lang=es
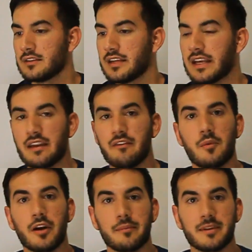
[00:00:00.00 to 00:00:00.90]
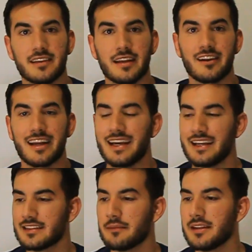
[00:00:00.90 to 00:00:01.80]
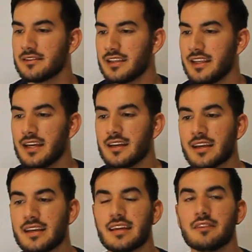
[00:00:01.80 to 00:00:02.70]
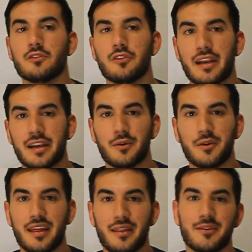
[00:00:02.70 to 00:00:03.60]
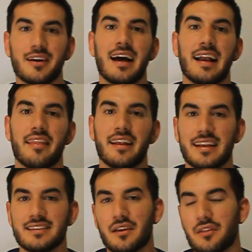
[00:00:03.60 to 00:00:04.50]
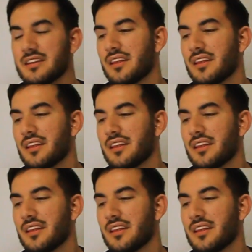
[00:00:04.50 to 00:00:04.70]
Si queréis vamos a repasar ahora esta plantilla que tanto nos ha recordado a la del Leicester